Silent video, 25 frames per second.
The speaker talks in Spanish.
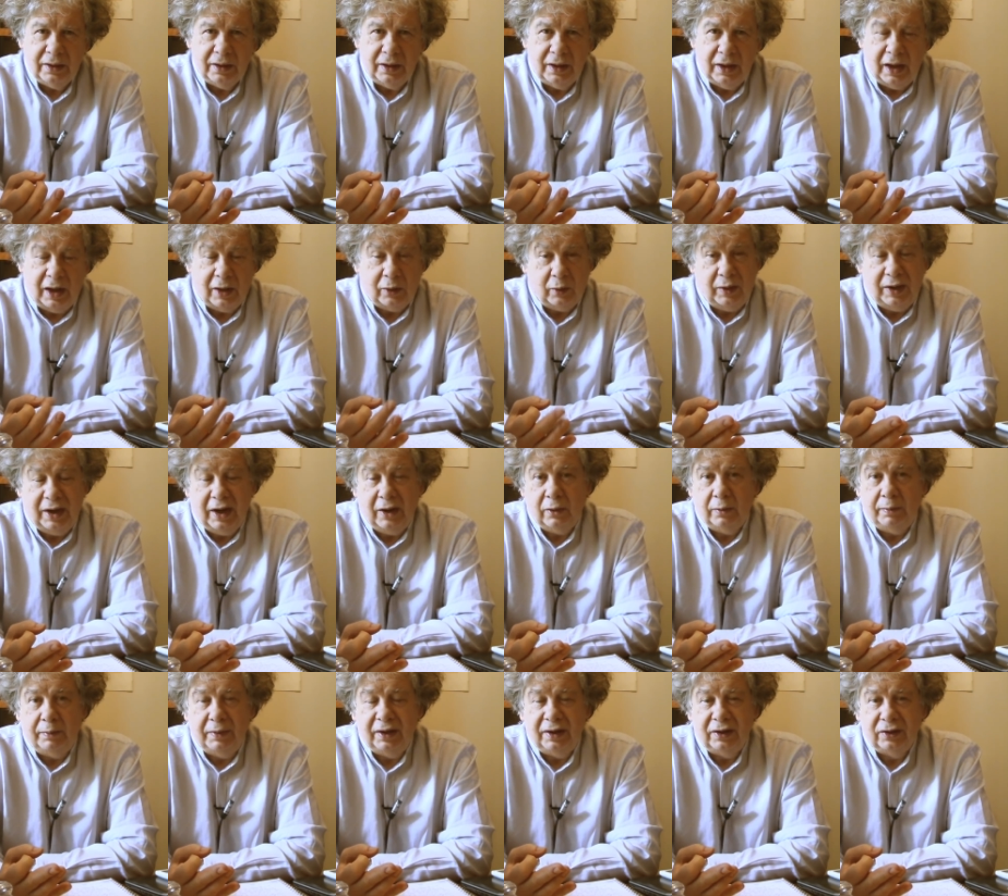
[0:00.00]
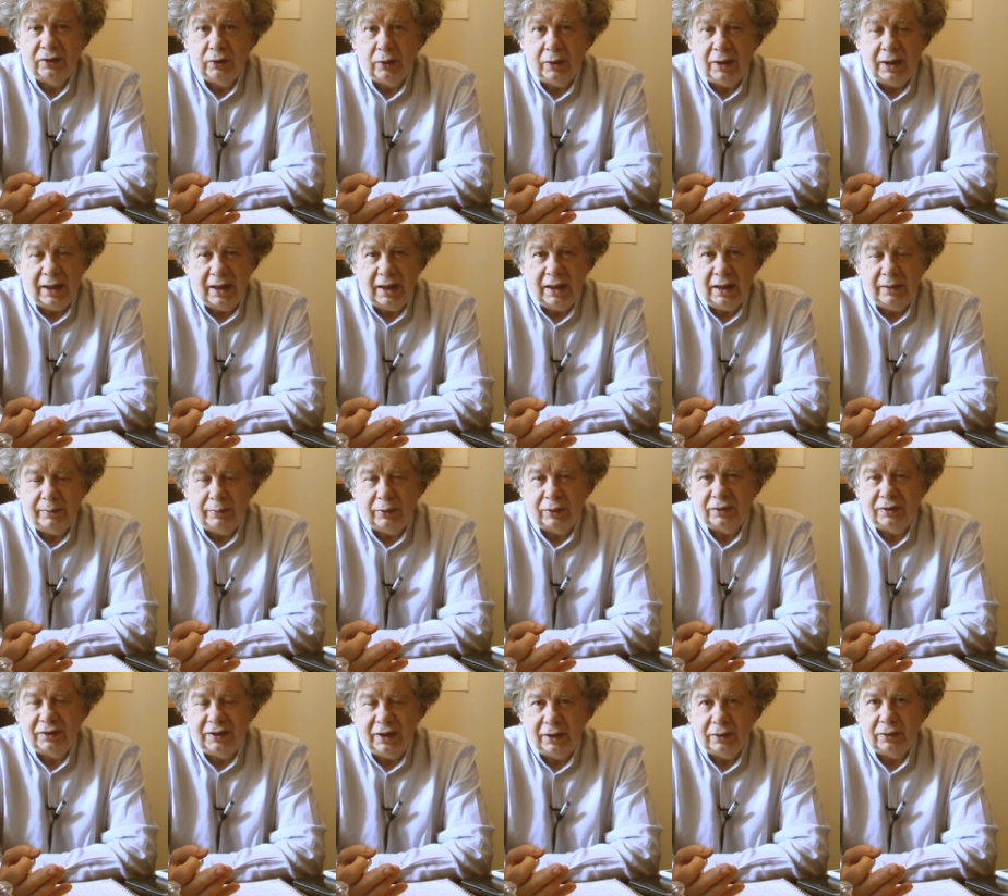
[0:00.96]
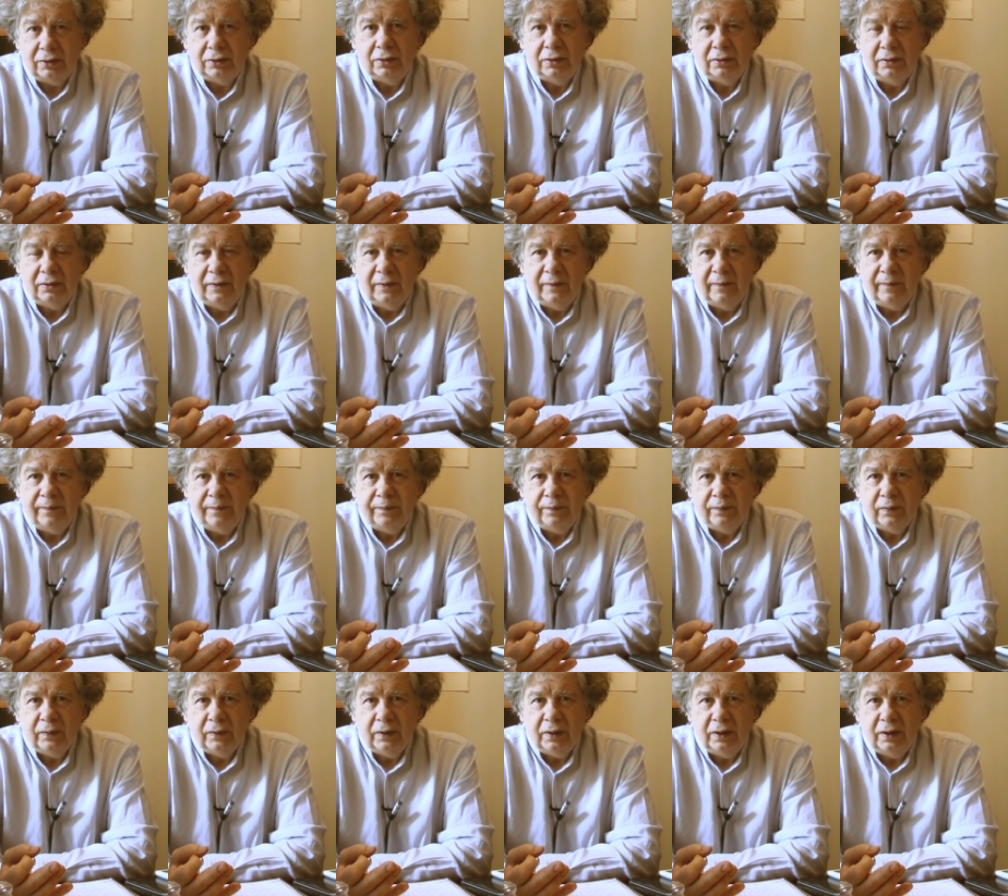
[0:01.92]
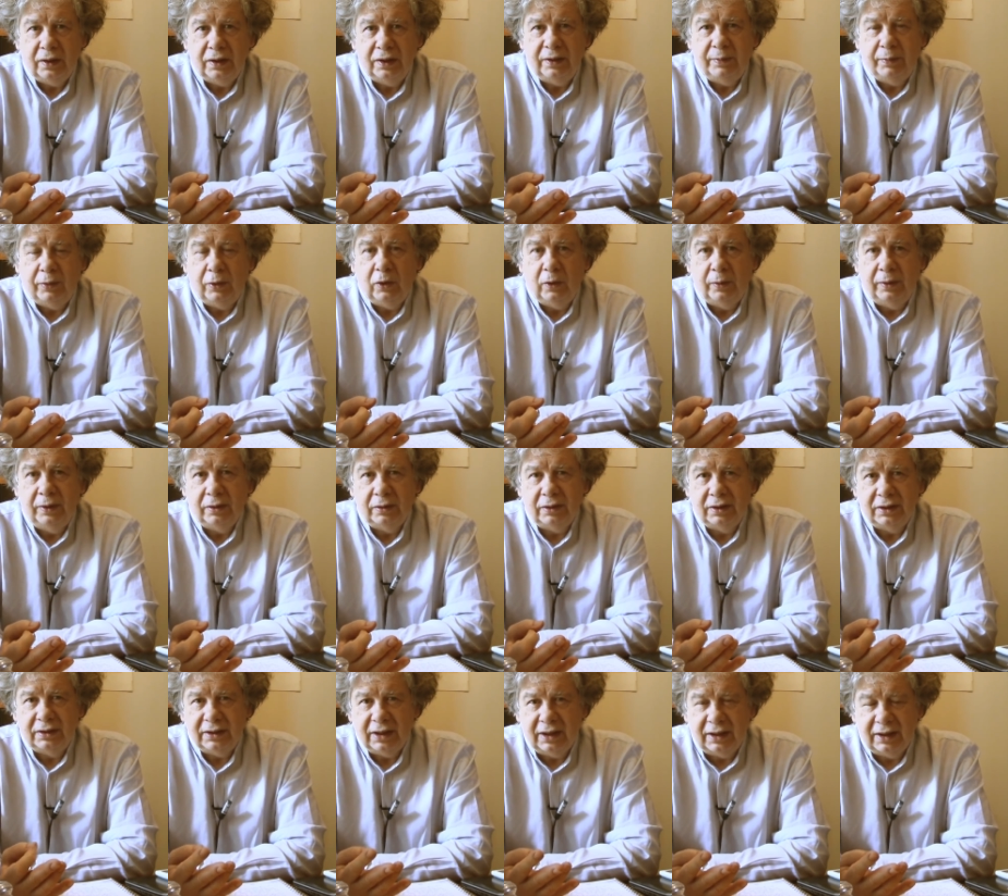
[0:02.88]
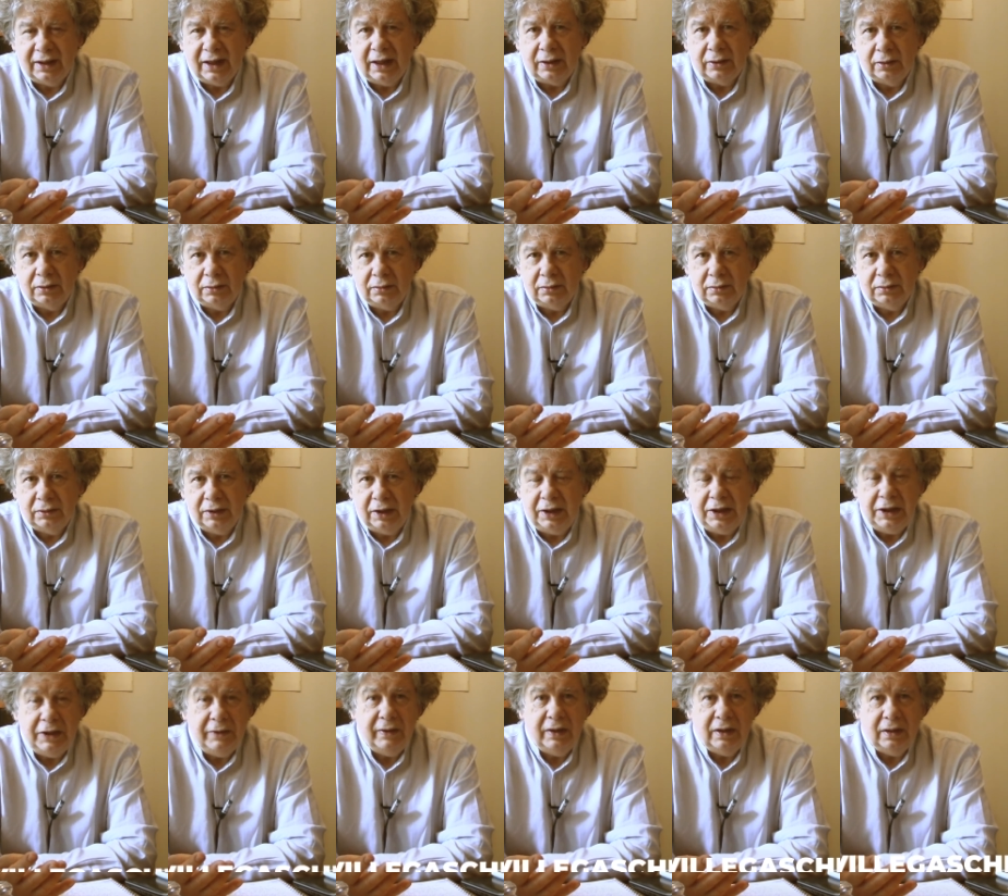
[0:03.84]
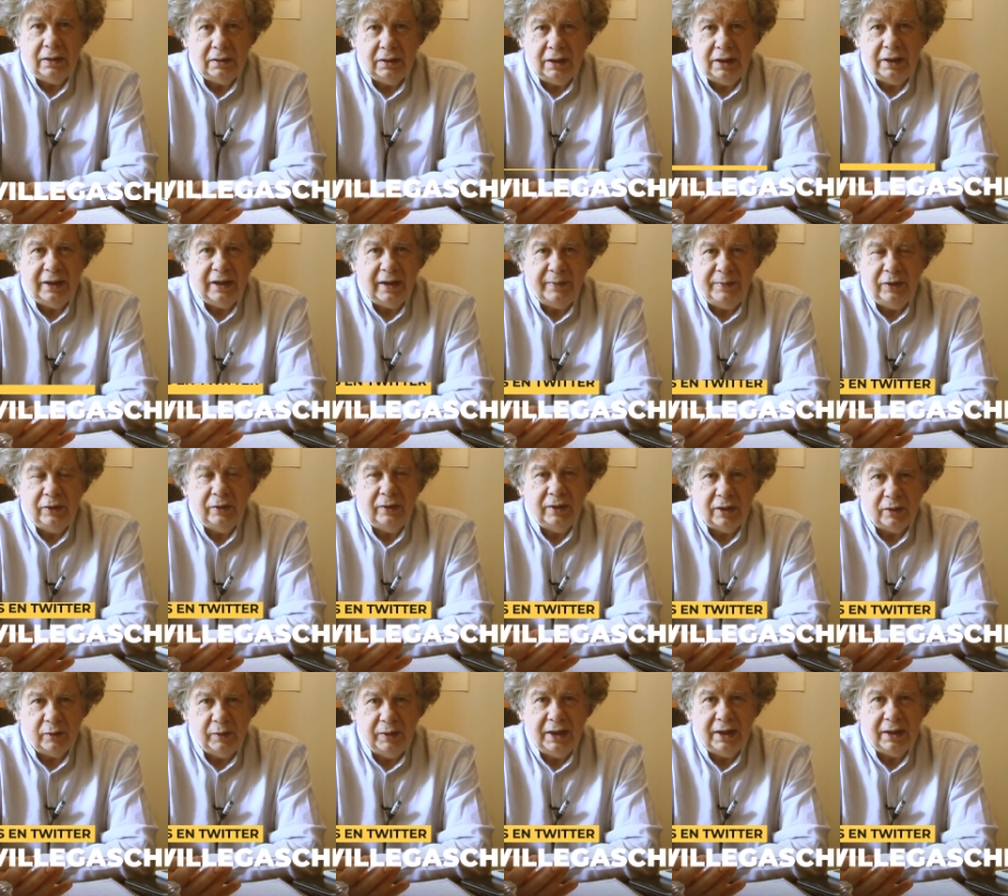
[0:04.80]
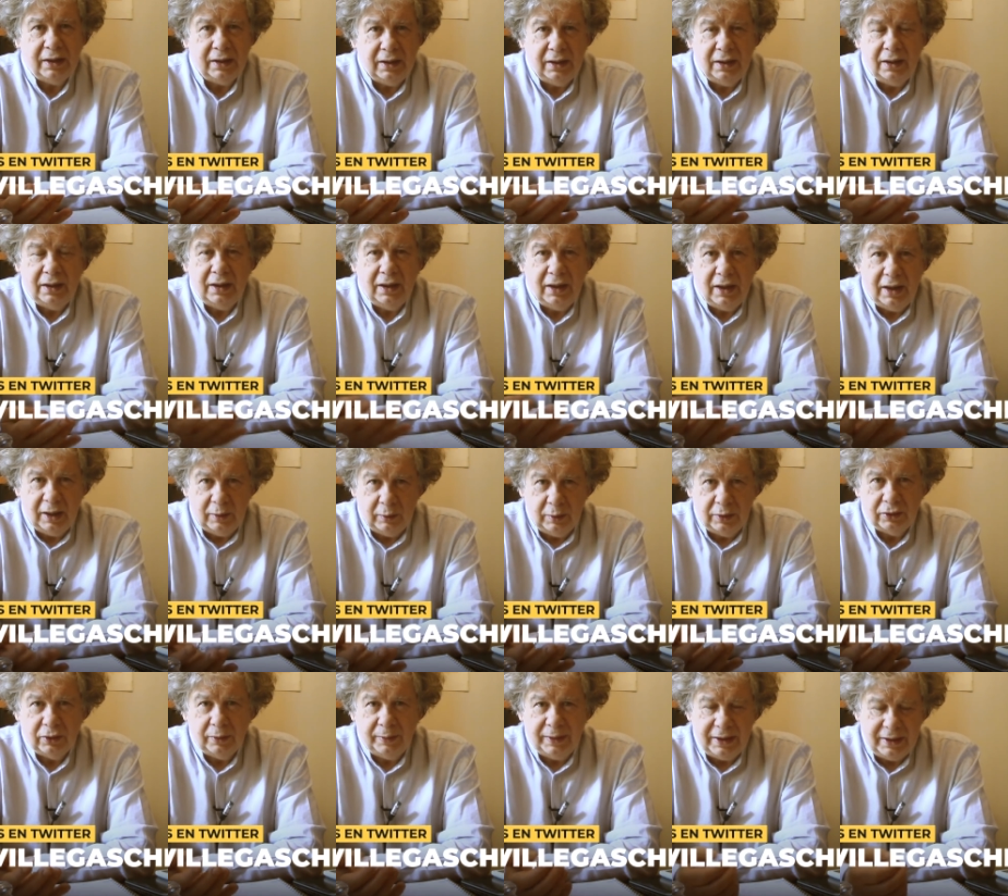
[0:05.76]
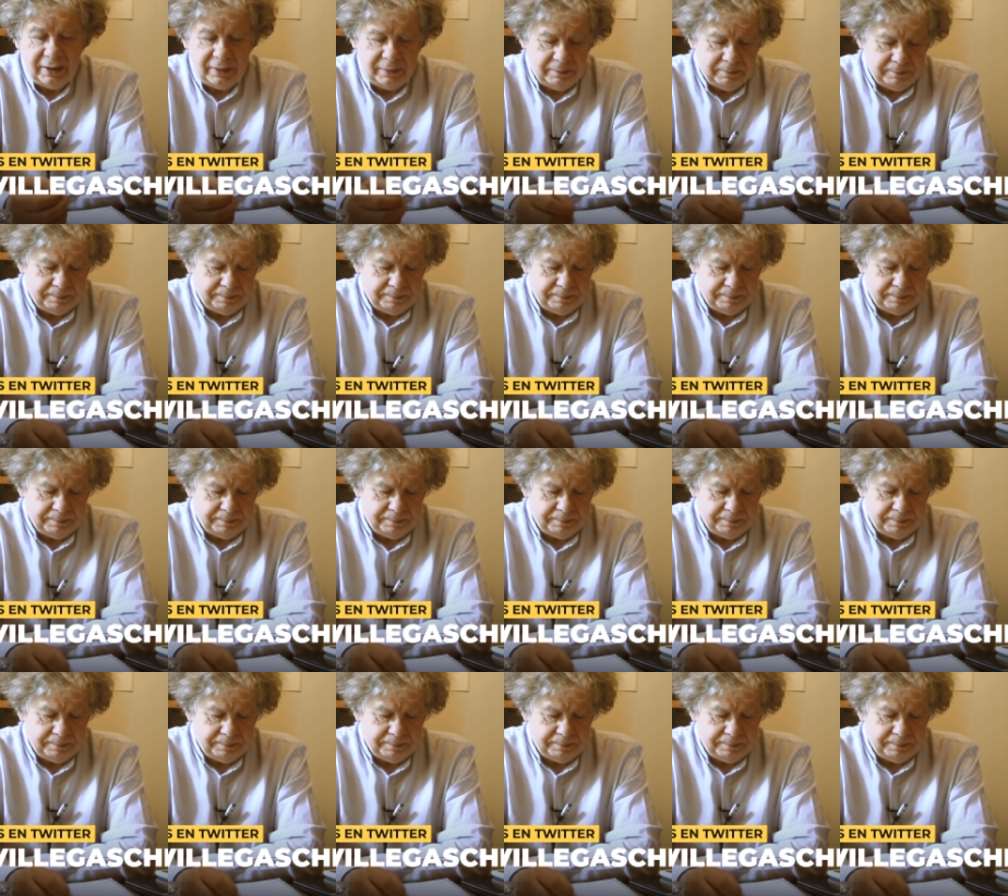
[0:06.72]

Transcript: arruinaron Venezuela, por cierto, y por lo menos estancaron, e iban en camino de arruinar a nuestro país.